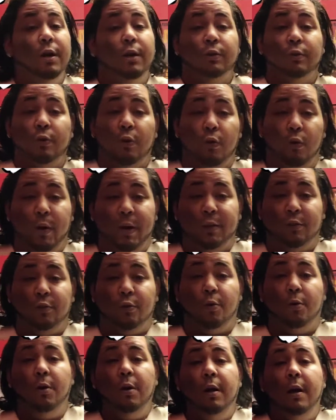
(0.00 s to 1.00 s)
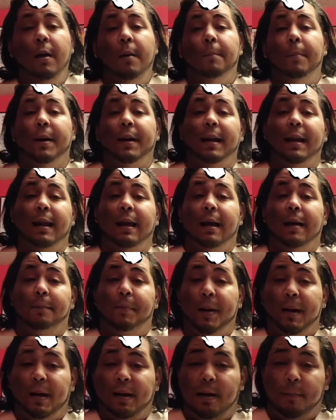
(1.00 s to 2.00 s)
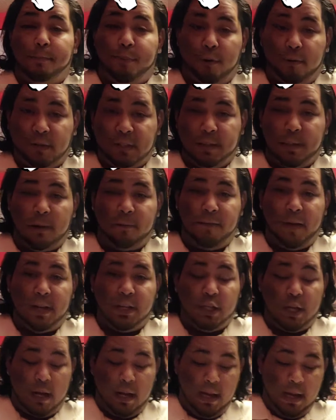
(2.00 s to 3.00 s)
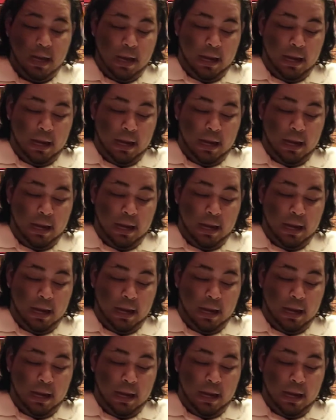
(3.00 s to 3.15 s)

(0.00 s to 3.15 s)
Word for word: todo esto para la, para la próxima fecha.